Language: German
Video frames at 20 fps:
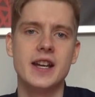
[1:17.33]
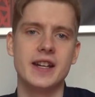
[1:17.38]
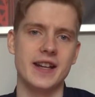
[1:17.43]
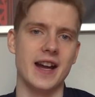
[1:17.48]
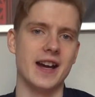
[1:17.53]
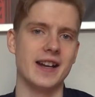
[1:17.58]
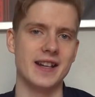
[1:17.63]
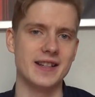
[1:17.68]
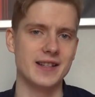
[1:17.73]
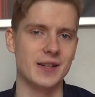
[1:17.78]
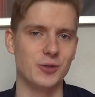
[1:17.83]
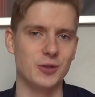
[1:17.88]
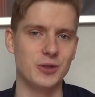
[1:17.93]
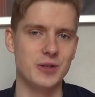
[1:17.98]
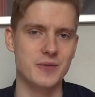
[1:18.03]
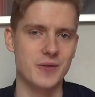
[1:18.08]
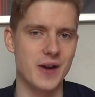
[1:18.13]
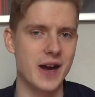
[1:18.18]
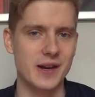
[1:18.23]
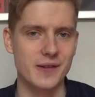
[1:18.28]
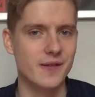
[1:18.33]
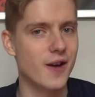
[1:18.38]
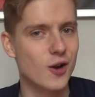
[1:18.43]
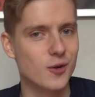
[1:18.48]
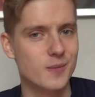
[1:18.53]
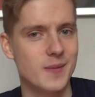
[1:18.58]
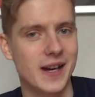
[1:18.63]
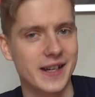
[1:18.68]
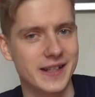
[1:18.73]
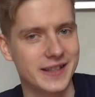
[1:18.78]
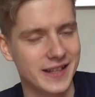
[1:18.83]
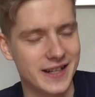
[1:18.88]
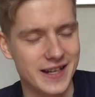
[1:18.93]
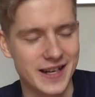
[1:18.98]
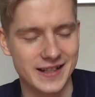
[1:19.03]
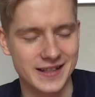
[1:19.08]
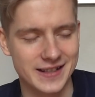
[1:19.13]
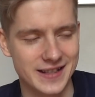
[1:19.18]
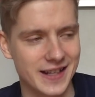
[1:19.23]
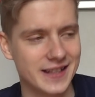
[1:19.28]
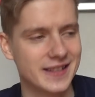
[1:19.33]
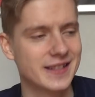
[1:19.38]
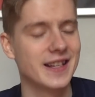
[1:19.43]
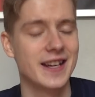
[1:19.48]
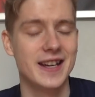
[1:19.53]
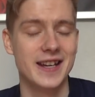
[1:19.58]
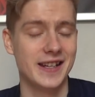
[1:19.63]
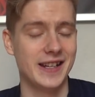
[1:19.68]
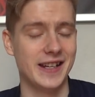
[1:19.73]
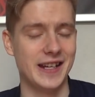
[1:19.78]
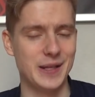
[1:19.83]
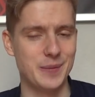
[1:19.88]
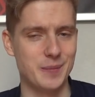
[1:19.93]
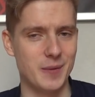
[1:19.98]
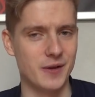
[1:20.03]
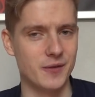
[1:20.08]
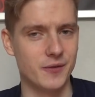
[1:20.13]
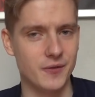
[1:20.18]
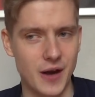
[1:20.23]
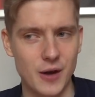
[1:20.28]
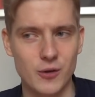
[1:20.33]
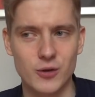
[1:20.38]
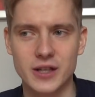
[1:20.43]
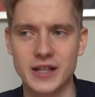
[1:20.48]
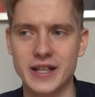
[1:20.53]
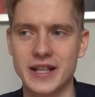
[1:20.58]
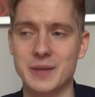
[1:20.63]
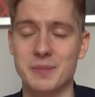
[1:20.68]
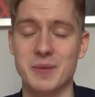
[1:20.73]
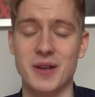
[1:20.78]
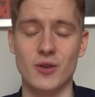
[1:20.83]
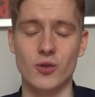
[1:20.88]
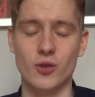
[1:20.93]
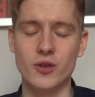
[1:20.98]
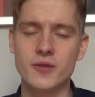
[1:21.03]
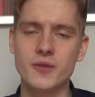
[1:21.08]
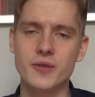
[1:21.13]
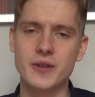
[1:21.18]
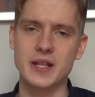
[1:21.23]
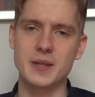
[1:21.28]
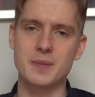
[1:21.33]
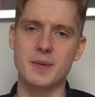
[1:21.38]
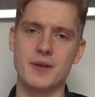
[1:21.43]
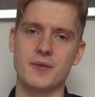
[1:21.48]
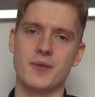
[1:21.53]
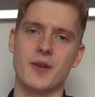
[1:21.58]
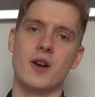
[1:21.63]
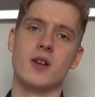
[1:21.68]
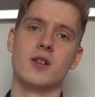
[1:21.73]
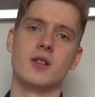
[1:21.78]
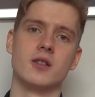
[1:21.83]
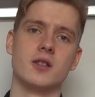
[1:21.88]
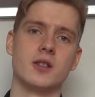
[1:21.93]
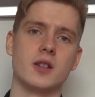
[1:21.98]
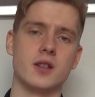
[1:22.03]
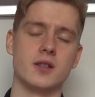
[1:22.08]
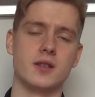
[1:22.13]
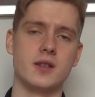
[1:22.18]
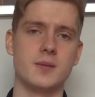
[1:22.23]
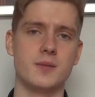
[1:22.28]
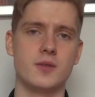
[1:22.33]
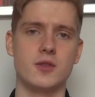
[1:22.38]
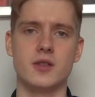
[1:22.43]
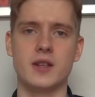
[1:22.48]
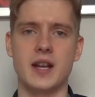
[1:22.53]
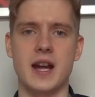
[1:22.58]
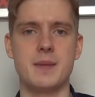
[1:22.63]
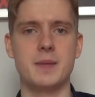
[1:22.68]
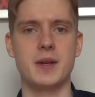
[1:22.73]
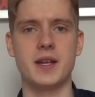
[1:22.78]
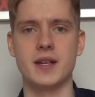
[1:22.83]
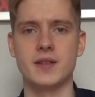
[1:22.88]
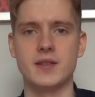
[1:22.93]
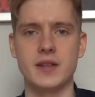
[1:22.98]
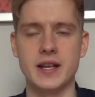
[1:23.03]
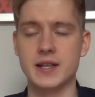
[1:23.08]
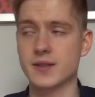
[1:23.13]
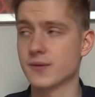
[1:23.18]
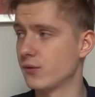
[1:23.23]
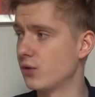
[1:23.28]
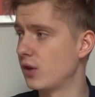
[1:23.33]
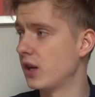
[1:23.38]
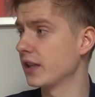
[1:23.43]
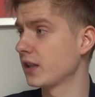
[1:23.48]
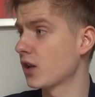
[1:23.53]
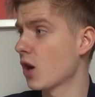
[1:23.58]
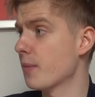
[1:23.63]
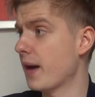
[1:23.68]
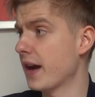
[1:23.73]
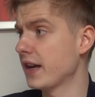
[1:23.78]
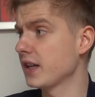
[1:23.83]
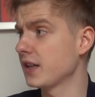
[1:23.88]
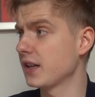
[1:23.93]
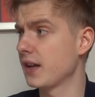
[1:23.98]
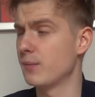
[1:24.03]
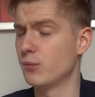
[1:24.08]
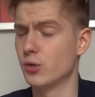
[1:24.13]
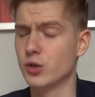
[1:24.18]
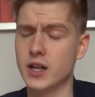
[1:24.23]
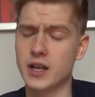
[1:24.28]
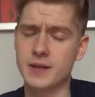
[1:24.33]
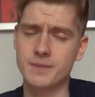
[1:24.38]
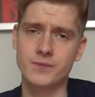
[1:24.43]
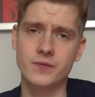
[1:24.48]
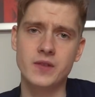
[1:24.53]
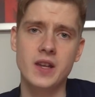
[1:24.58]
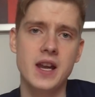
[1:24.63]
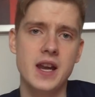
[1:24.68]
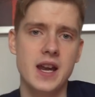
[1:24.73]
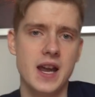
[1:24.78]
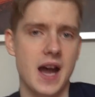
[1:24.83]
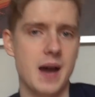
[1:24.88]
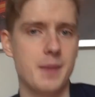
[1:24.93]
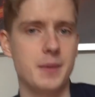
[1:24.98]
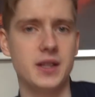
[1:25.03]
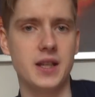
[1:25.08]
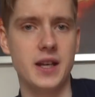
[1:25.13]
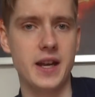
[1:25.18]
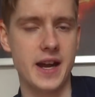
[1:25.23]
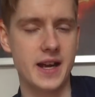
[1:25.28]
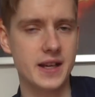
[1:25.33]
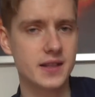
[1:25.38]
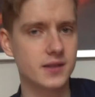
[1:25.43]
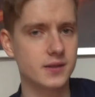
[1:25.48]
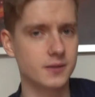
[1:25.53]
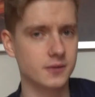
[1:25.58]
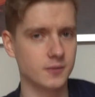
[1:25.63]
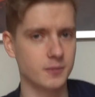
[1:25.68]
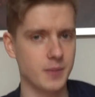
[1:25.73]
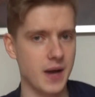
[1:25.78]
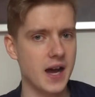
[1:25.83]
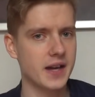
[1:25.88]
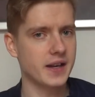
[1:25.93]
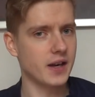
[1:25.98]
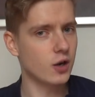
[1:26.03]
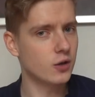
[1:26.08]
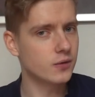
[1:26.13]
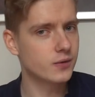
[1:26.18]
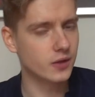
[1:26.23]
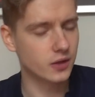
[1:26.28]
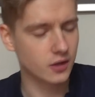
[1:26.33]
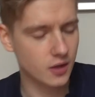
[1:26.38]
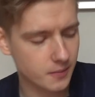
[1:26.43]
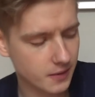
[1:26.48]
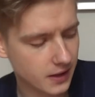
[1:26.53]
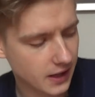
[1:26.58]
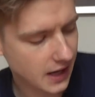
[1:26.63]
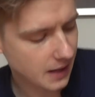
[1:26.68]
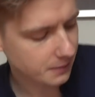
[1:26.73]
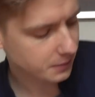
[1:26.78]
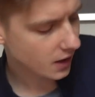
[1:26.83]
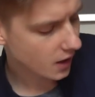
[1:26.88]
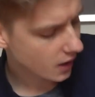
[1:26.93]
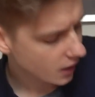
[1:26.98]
Ja, da ist natürlich die Frage, warum mache ich den erst jetzt? Ich bin faul, ich bin unfassbar faul und aus diesem Grund habe ich jetzt erst vor, ich glaube, eineinhalb Monaten habe ich den ersten Part aufgenommen gehabt